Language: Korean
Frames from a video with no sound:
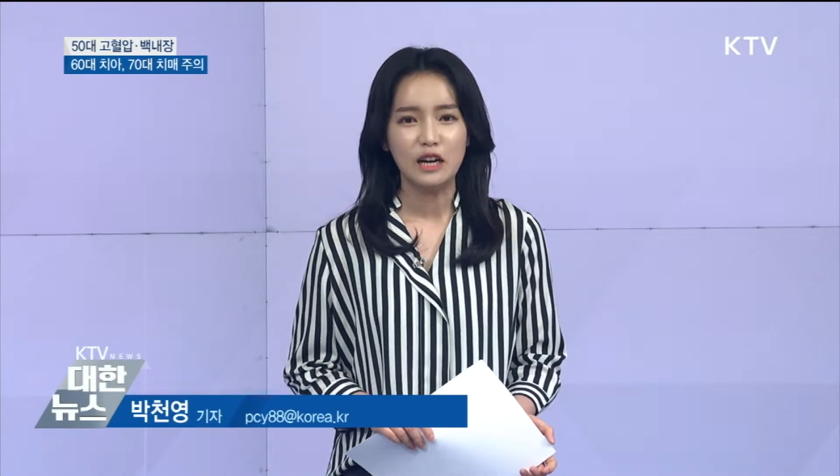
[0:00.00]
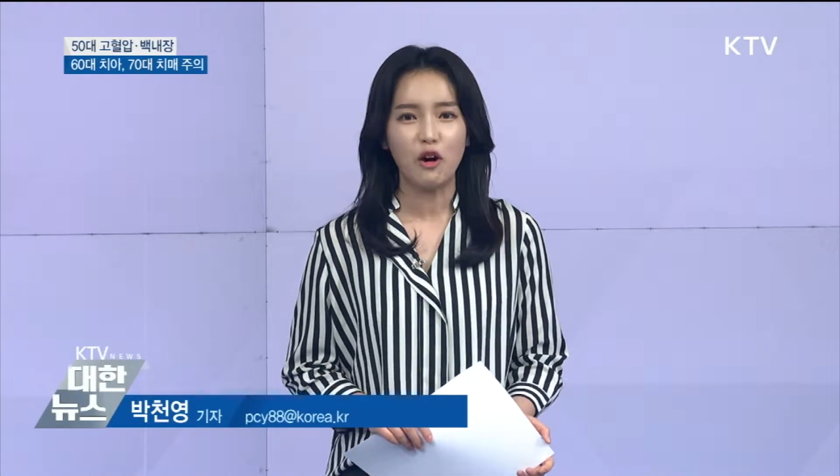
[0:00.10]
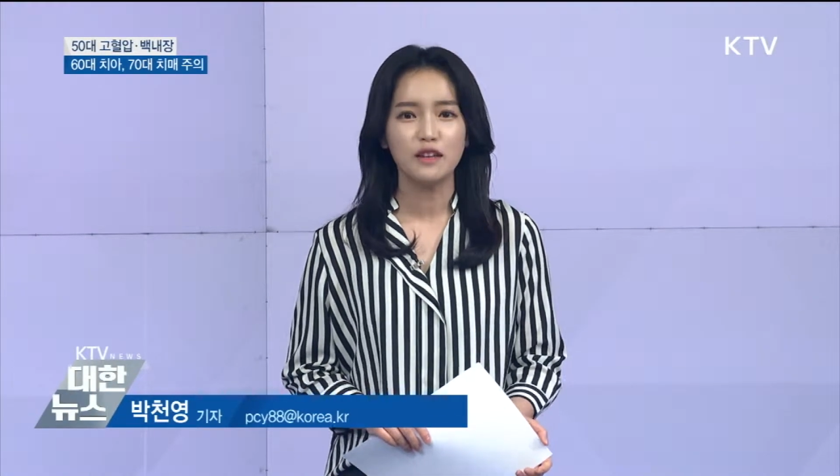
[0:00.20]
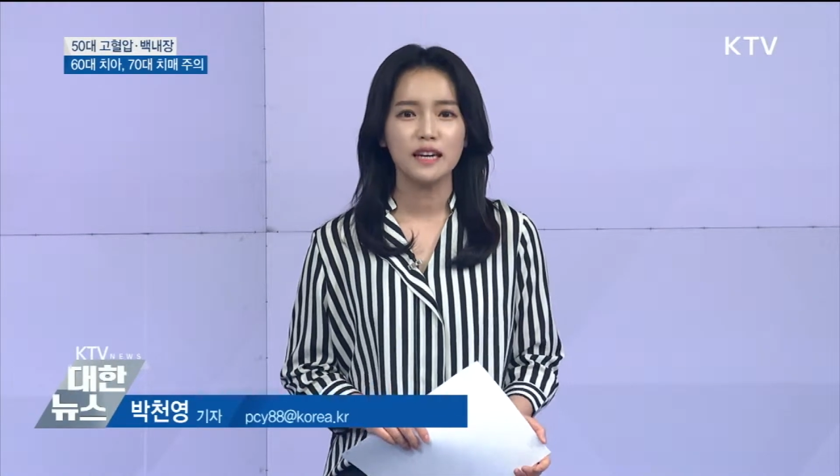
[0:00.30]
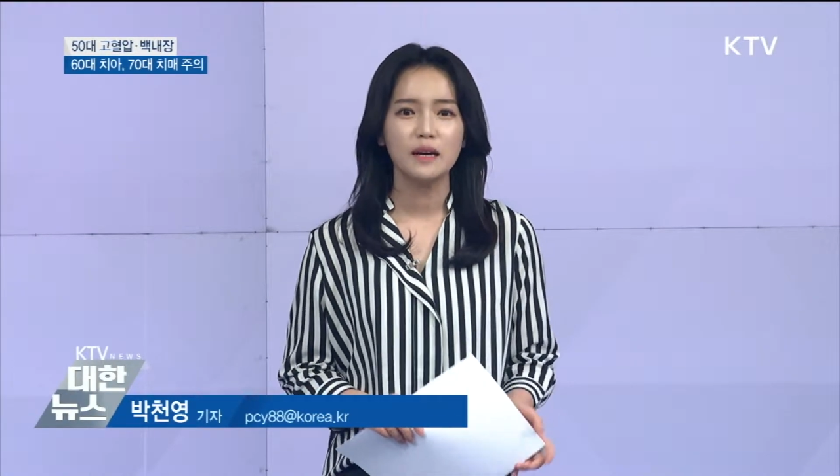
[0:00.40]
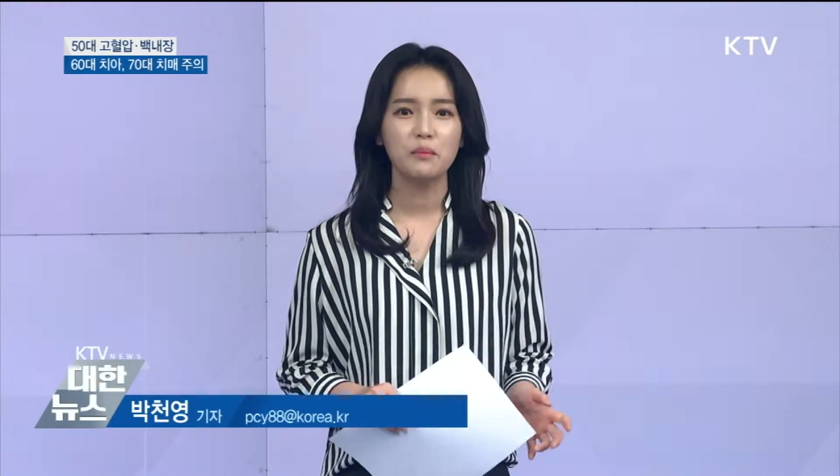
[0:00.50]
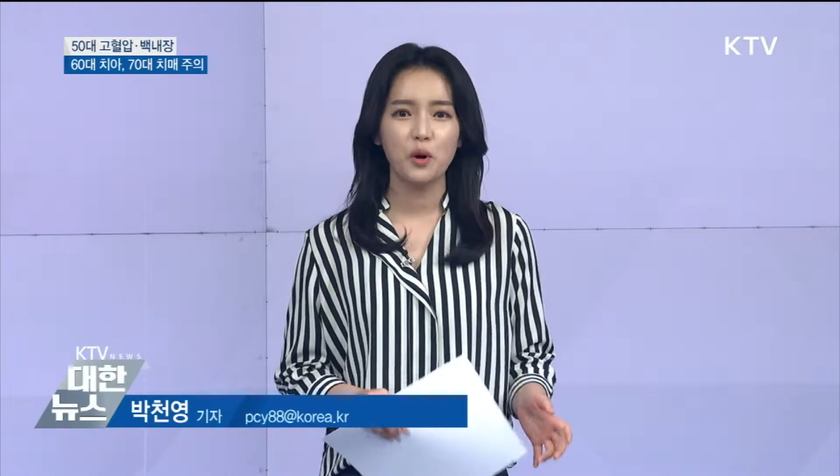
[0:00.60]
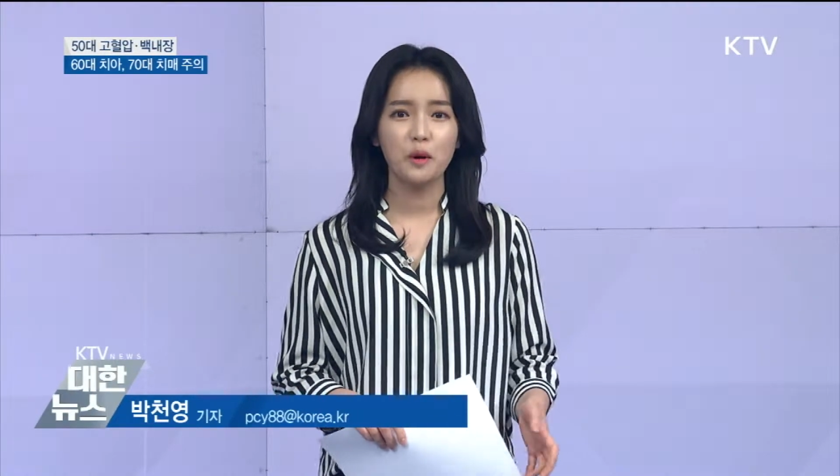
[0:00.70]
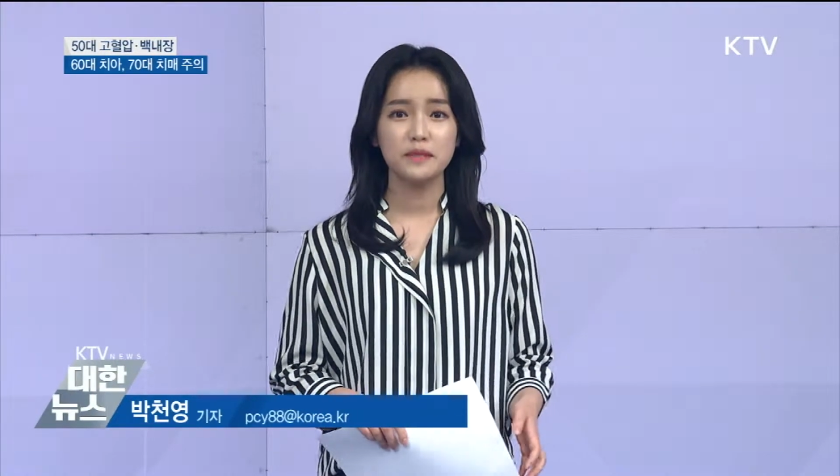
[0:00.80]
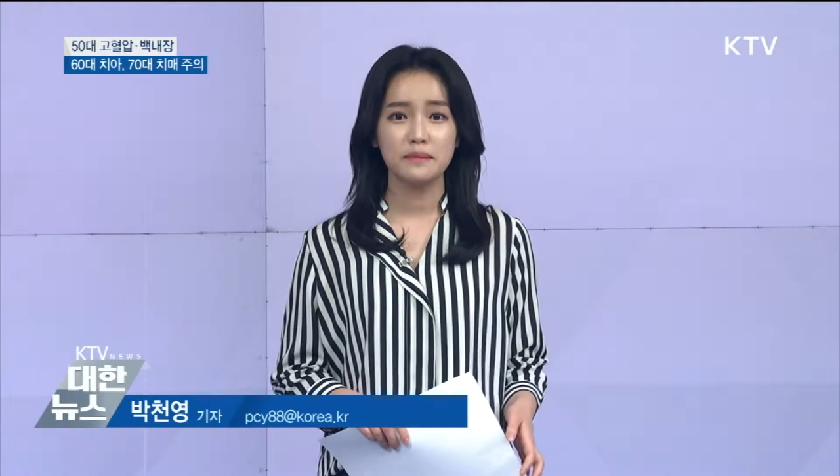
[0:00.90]

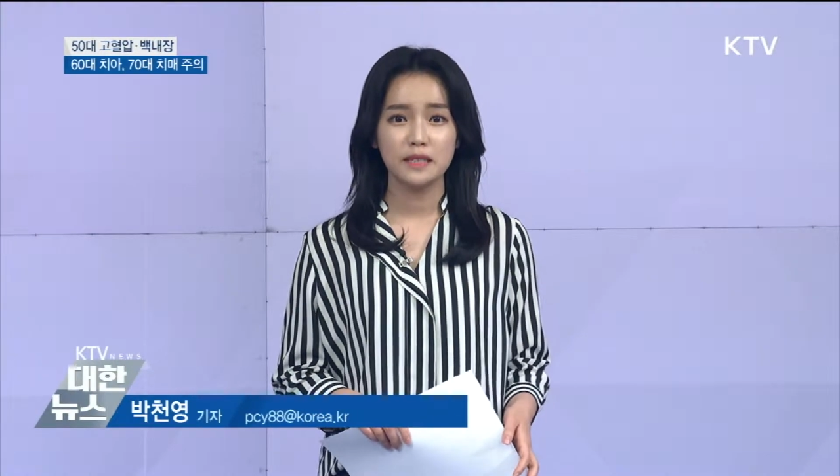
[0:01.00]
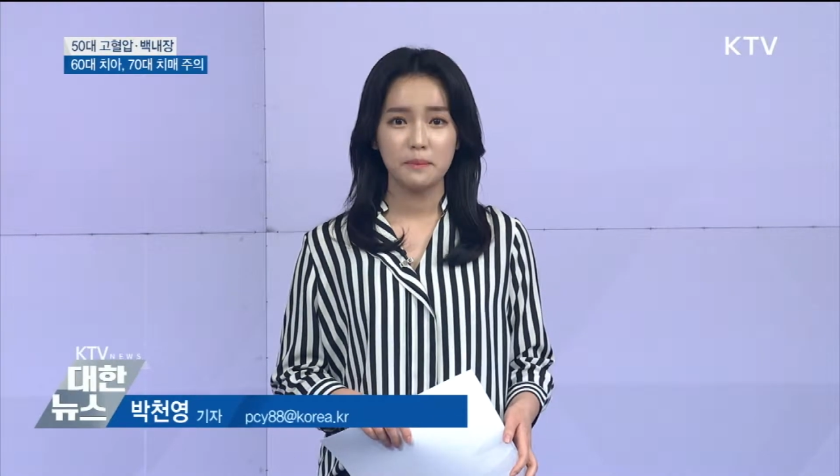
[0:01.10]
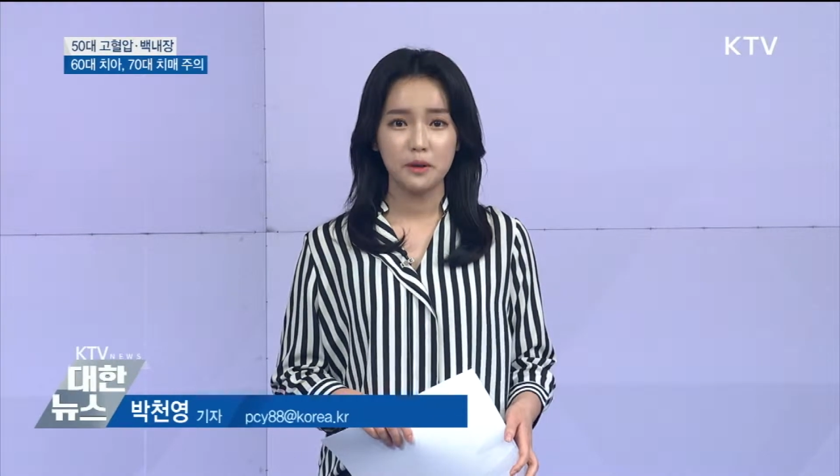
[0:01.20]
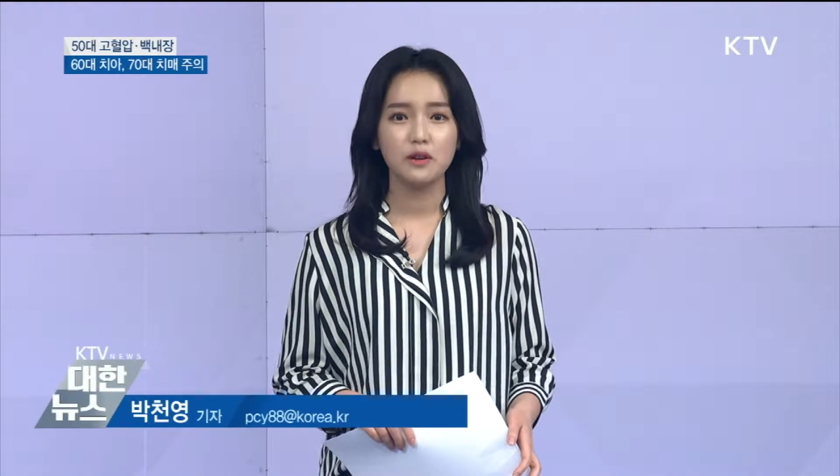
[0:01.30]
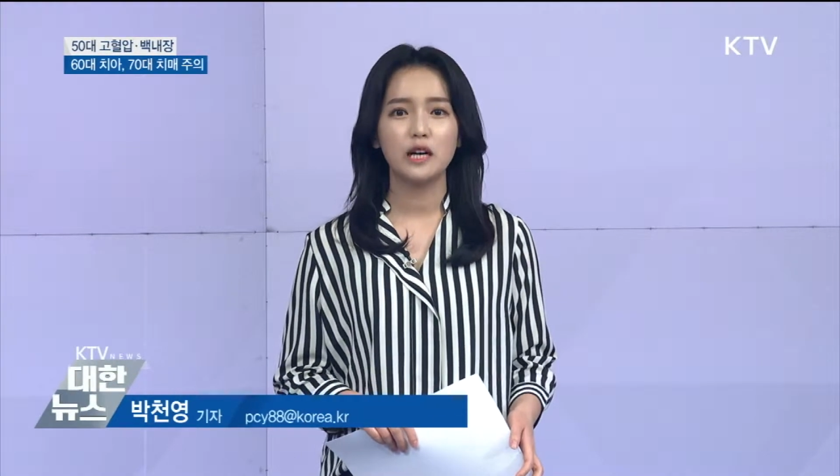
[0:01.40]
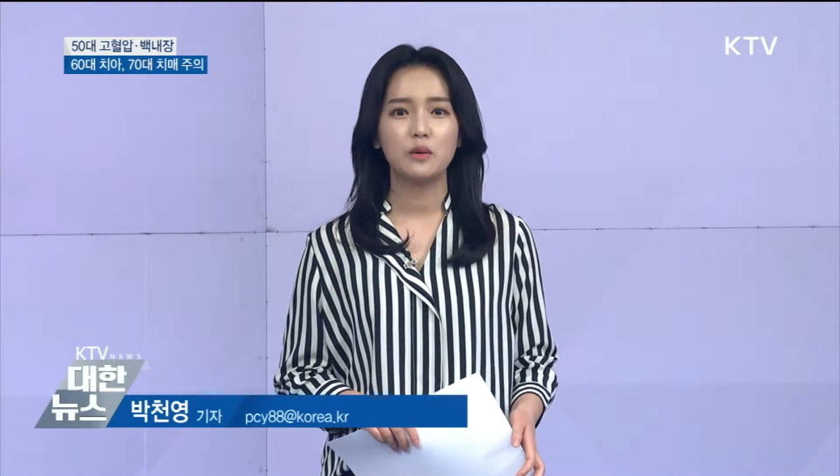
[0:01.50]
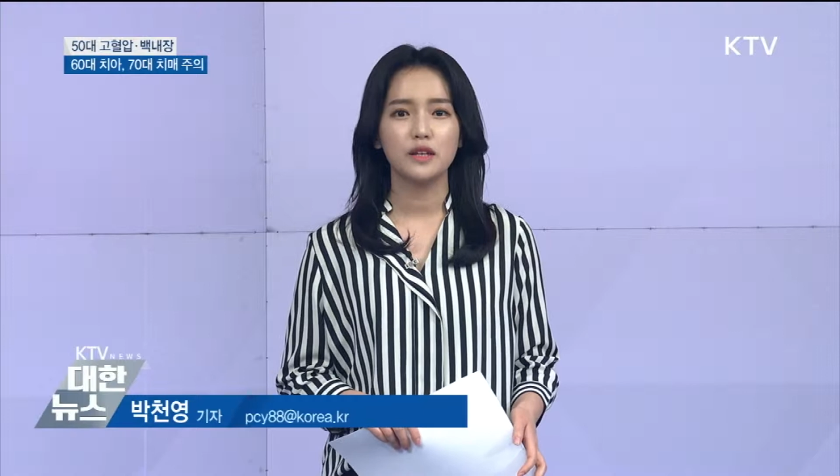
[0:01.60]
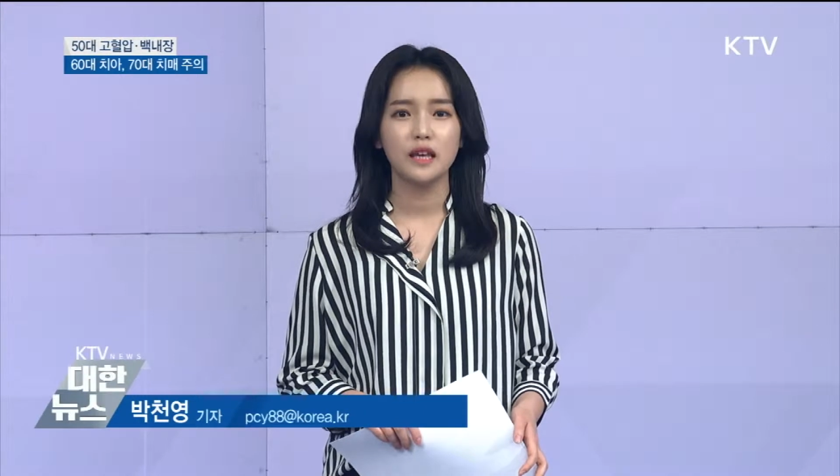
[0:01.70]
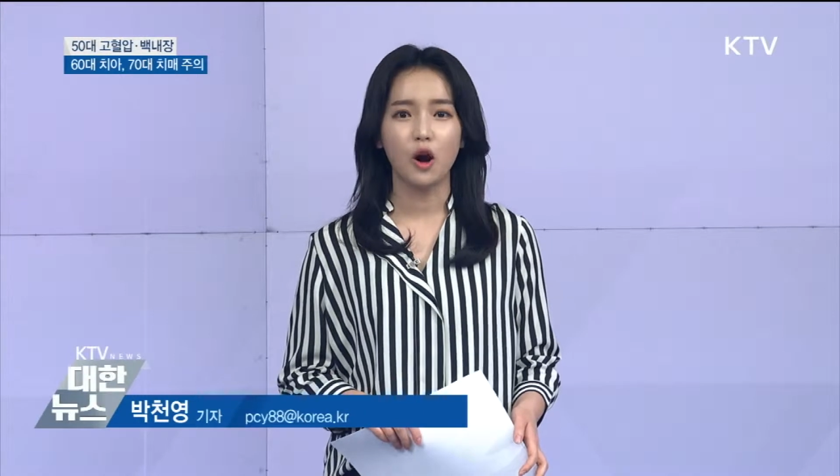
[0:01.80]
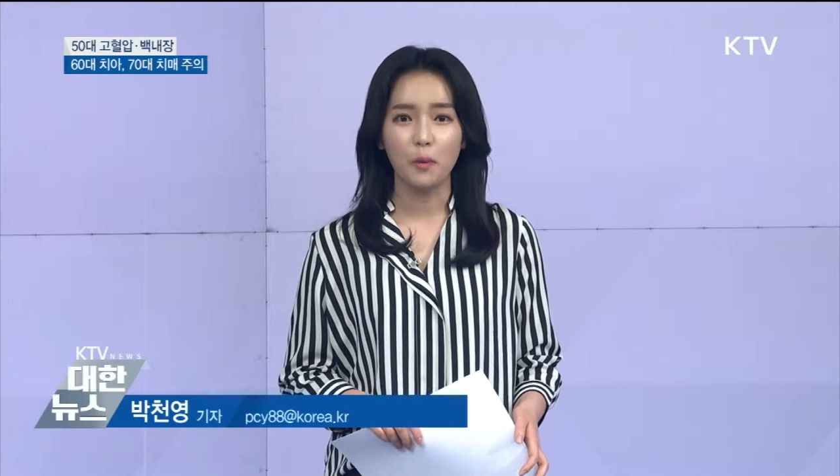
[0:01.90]
건강보험 심사평가원이